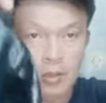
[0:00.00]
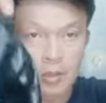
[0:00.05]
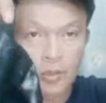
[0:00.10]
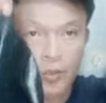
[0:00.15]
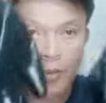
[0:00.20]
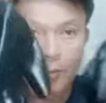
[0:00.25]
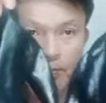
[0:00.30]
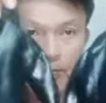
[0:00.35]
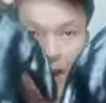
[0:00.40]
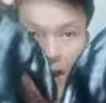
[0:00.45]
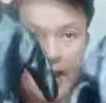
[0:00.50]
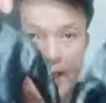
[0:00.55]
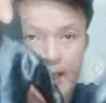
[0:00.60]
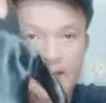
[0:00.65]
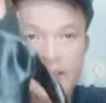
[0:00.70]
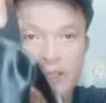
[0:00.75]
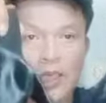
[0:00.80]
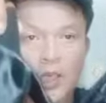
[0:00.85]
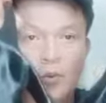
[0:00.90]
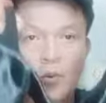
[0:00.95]
Yung
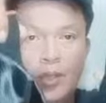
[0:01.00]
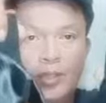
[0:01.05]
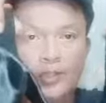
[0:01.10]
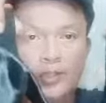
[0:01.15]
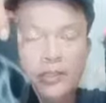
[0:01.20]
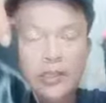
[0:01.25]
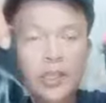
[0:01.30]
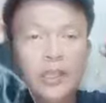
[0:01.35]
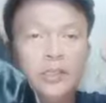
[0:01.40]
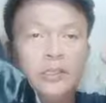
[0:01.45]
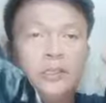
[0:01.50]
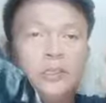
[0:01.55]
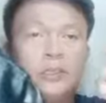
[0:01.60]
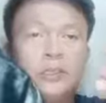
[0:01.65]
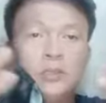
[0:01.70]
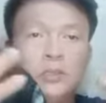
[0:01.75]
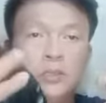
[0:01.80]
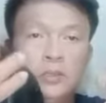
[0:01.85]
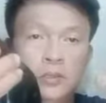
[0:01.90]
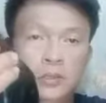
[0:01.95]
pares na guantes,